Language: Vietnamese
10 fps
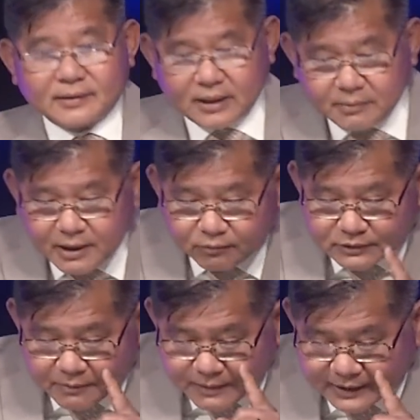thì bây giờ ông
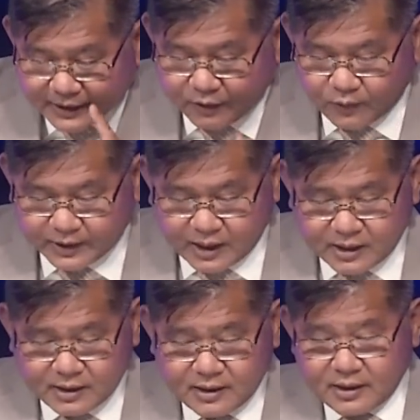trump đang thay đổi cái đó
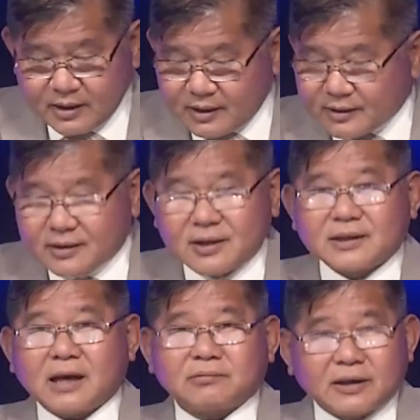thì chưa
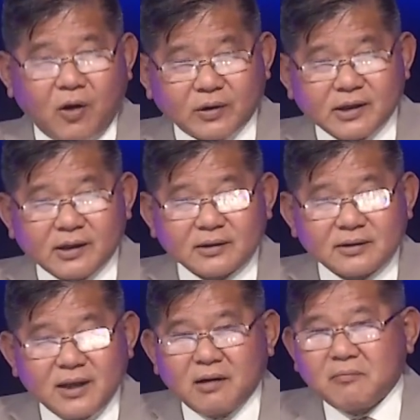chắc thay đổi được
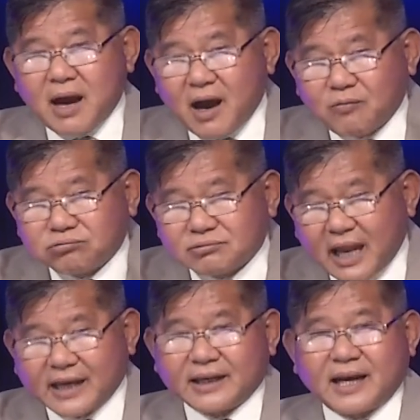nhưng mà ông
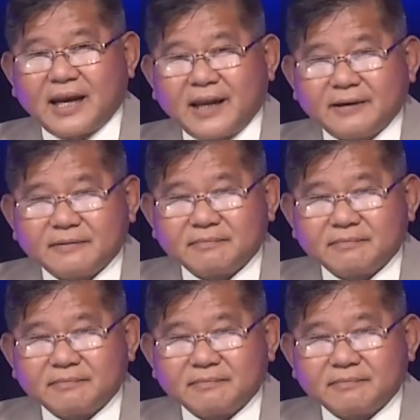đẩy cái này lên